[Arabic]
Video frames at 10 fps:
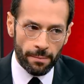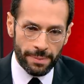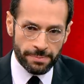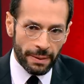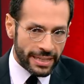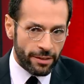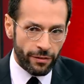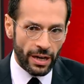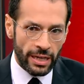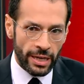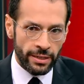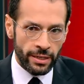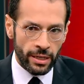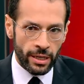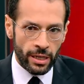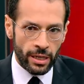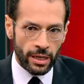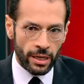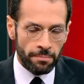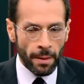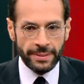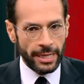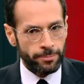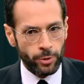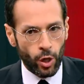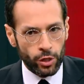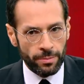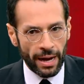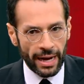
بس بركي فعلا ما بتحب تقعد مع